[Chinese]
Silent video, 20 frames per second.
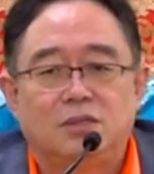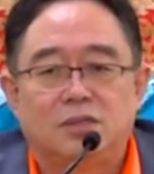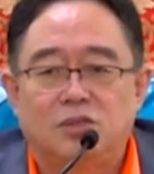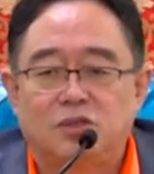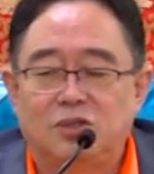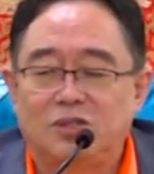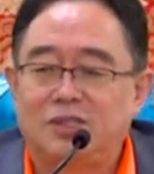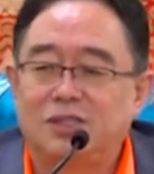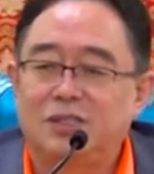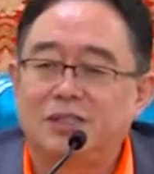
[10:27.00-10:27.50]

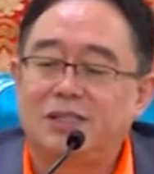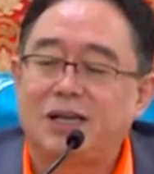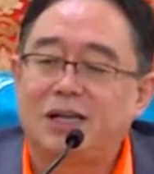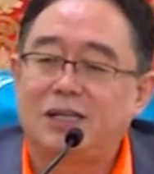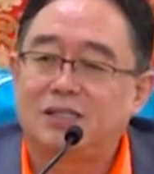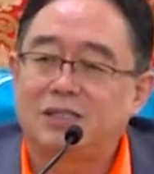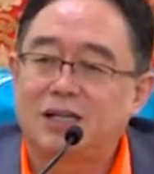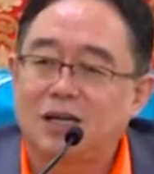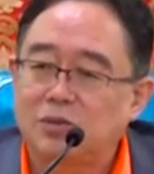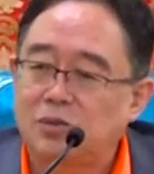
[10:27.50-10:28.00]
所以是
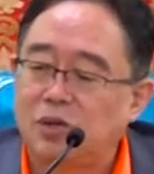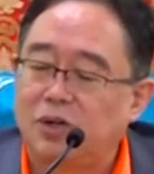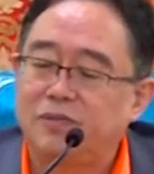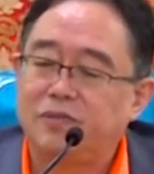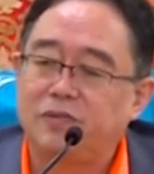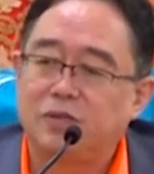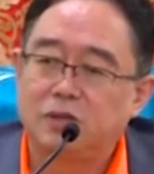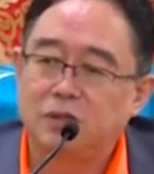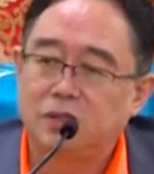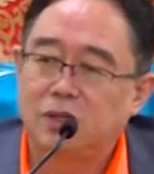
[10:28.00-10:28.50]
在藏
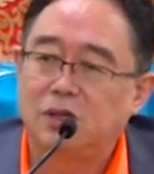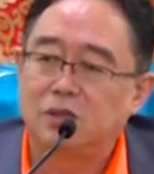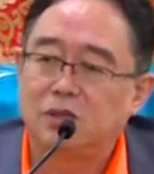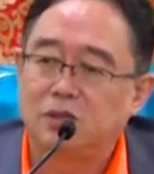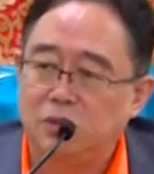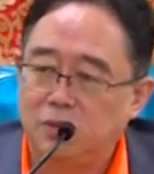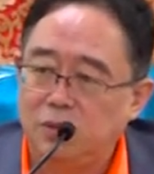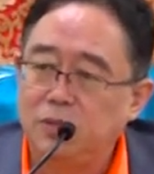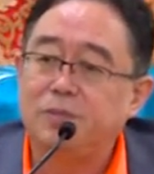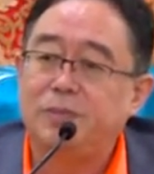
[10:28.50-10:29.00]
传佛教
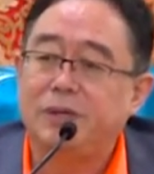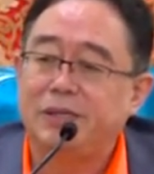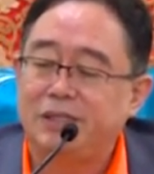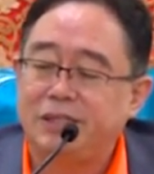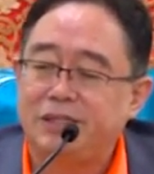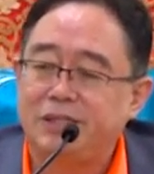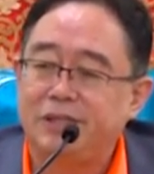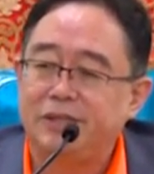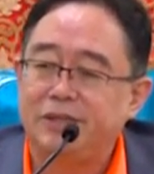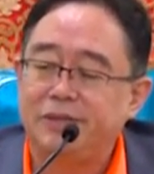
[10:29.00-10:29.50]
有一
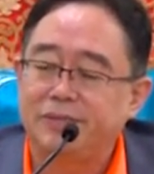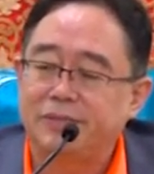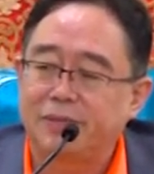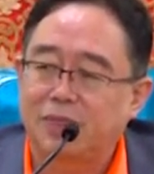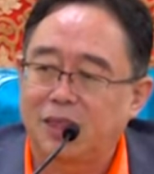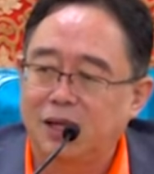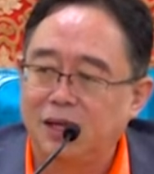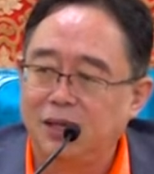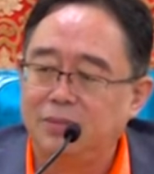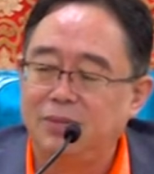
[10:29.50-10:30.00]
本经
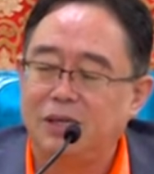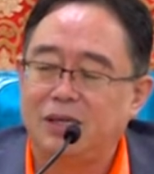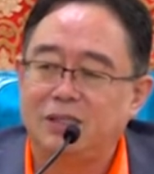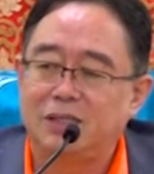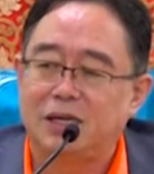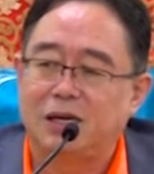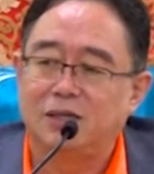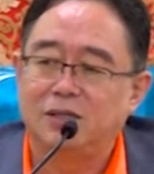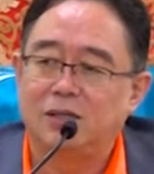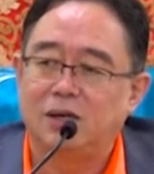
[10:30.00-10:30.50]
特别
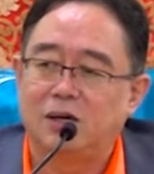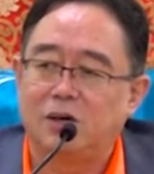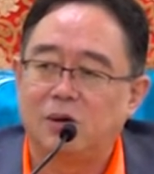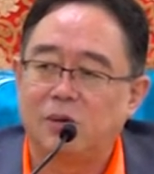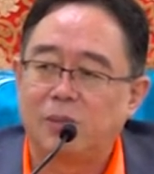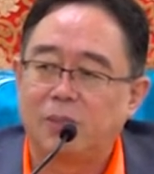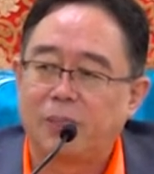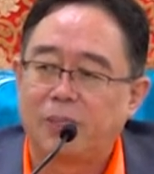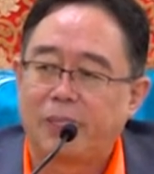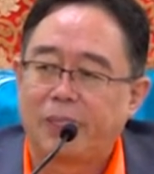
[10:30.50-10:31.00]
强
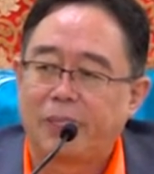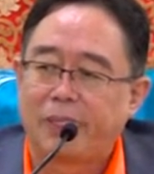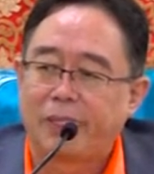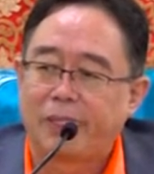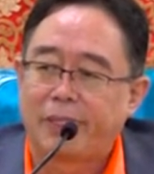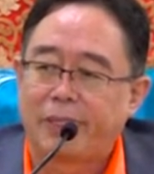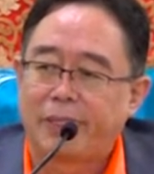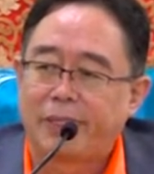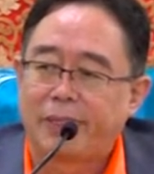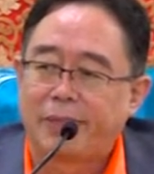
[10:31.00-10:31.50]
调，
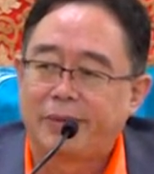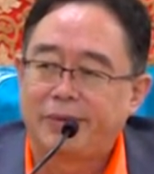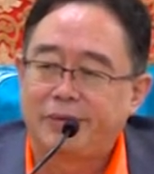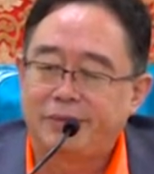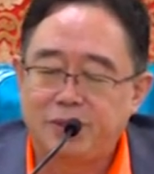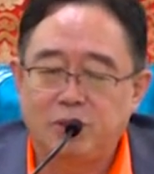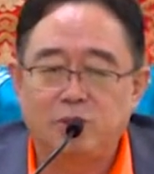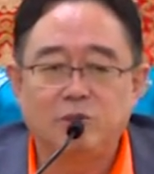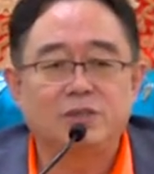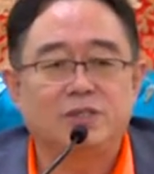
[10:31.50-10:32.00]

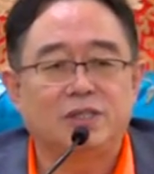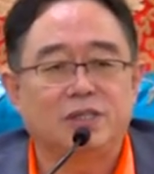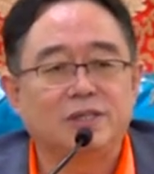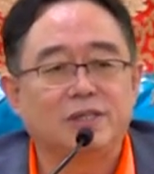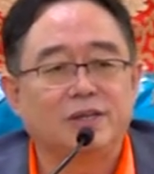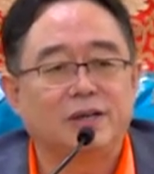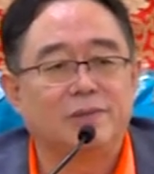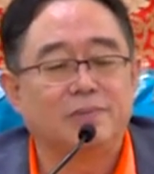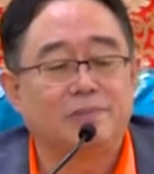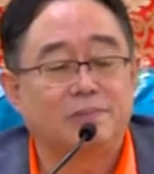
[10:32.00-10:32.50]
修
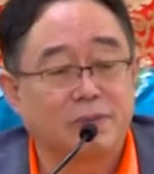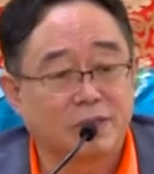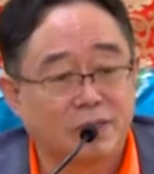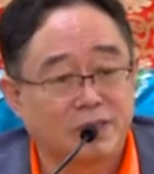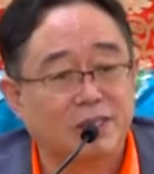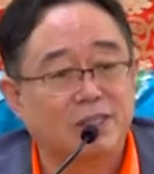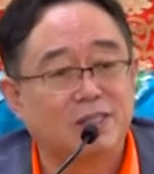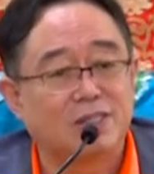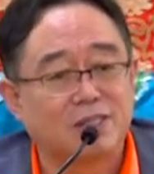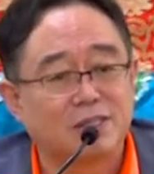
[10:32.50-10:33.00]
行人不
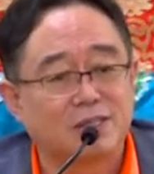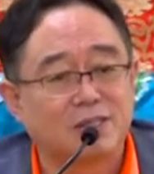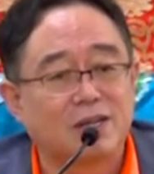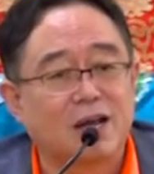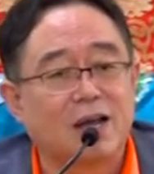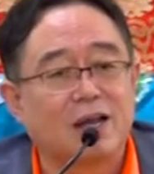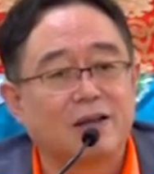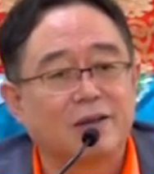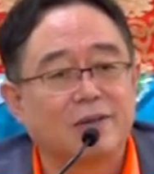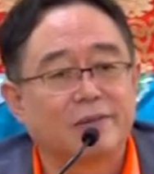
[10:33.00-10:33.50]
可以自
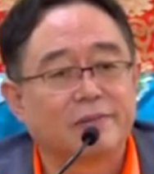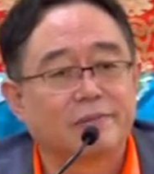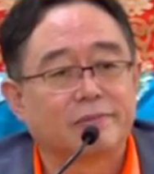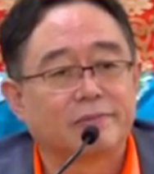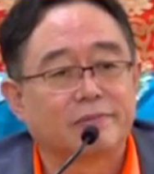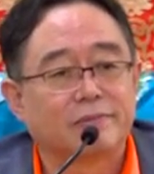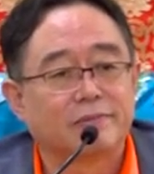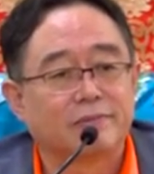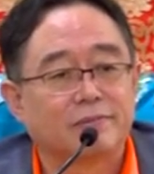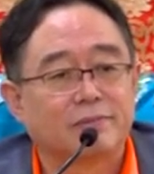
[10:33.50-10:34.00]
杀。
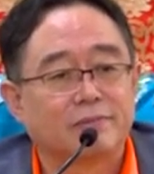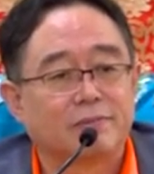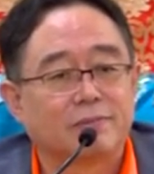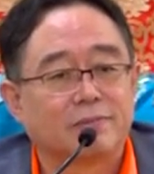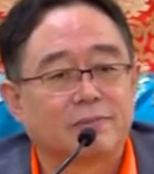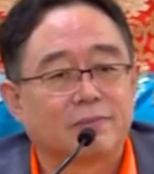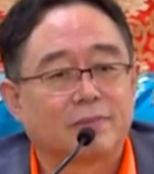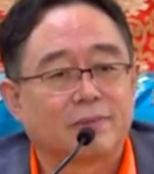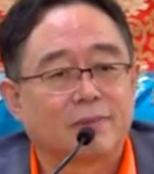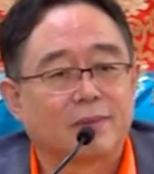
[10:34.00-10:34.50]

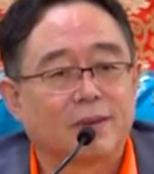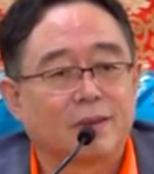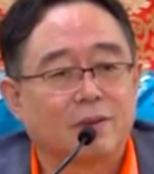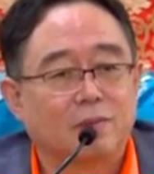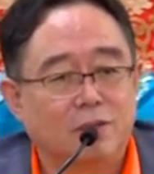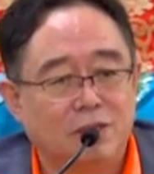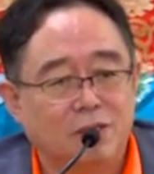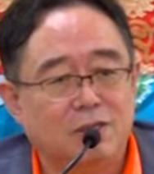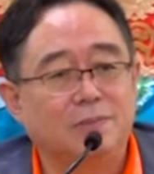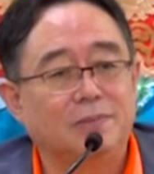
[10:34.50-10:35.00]

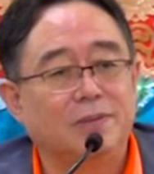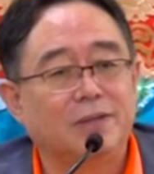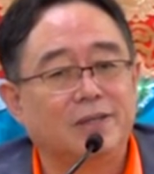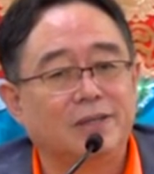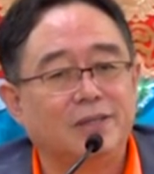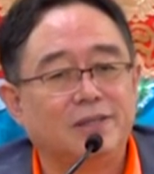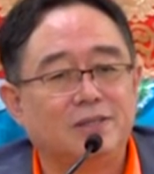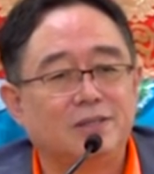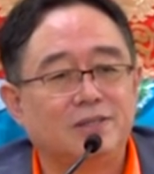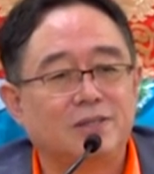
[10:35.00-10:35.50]
为什么不
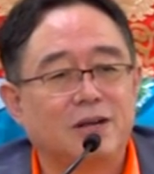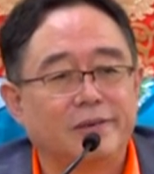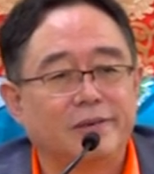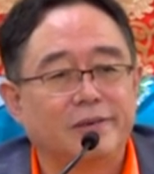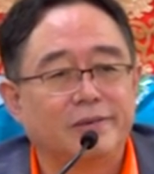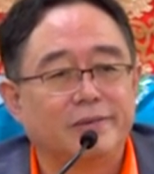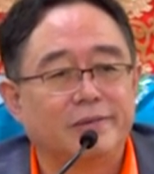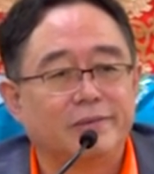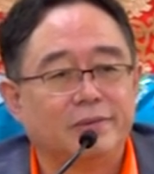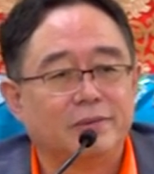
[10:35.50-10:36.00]
可以自
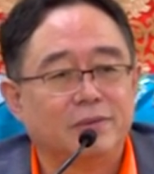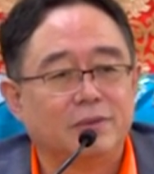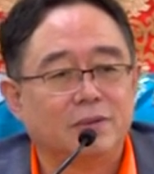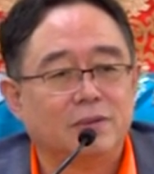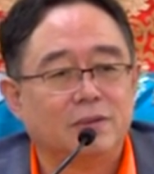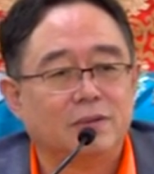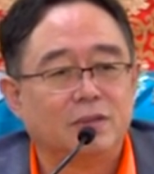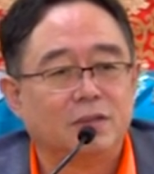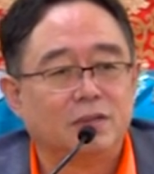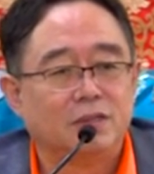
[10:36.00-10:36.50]
杀？
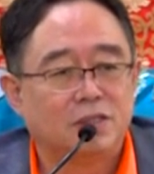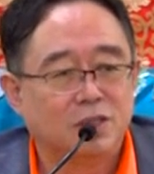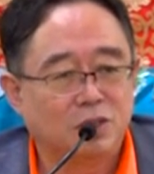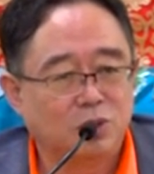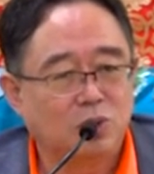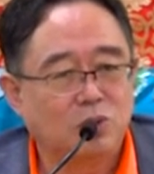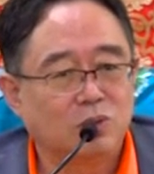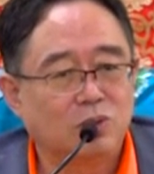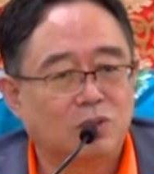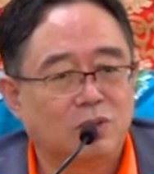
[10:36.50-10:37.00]

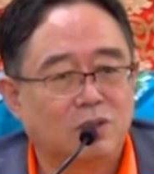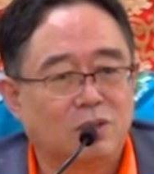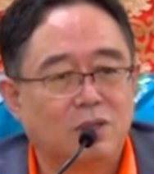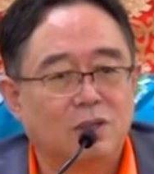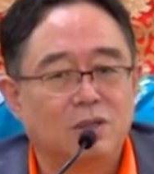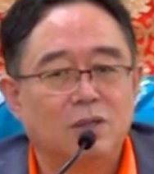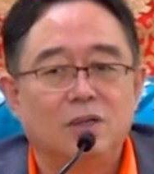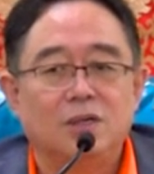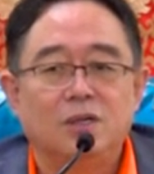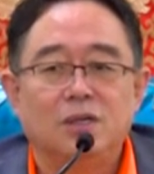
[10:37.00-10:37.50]
经中
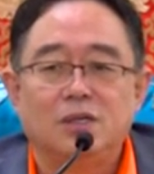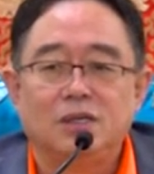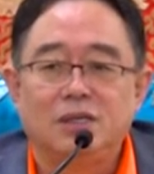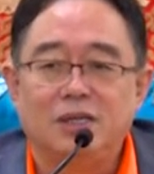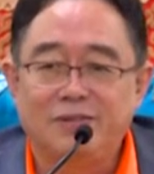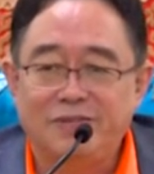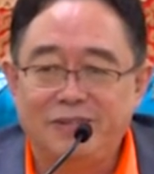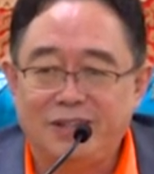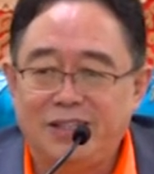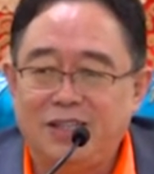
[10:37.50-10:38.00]
说，
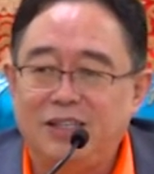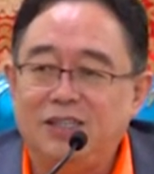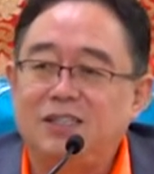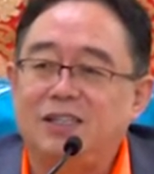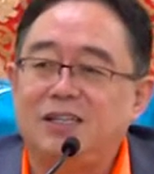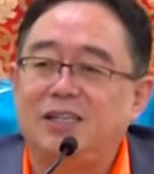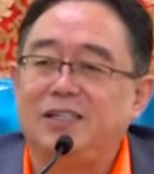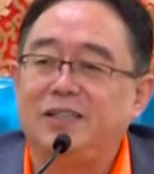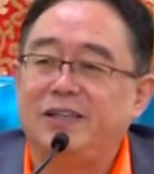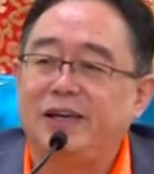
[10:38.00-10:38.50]
因为你
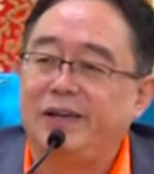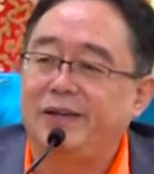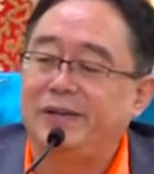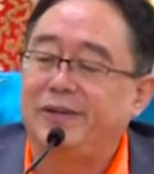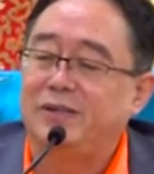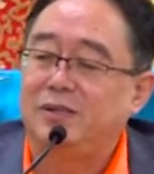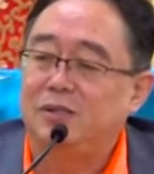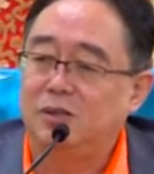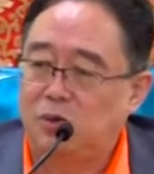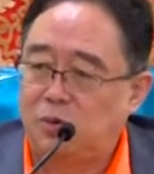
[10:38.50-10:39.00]
体
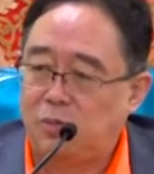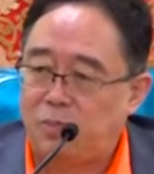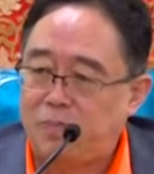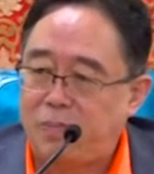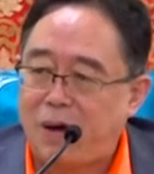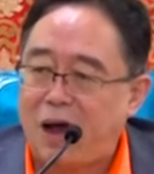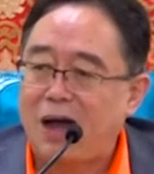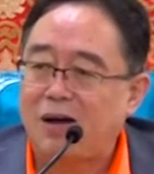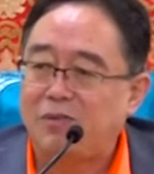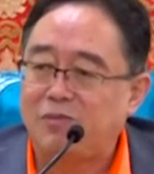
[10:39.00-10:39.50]
内有
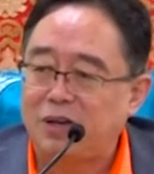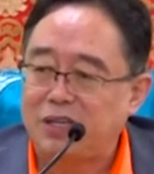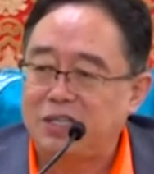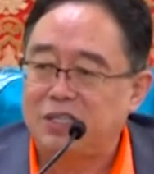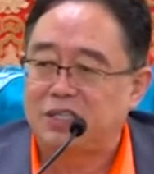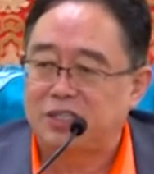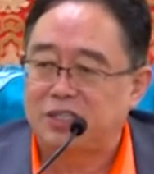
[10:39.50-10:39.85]
八万